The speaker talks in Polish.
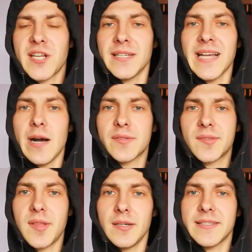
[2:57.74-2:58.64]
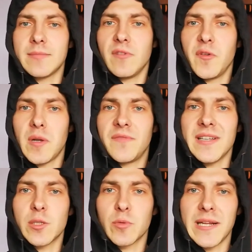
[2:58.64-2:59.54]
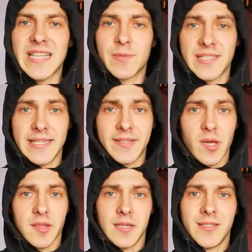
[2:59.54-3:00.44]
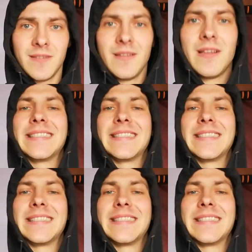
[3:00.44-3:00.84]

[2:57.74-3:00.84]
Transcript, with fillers: Mieszkanka Australii zamówiła dwie sukienki przez internet.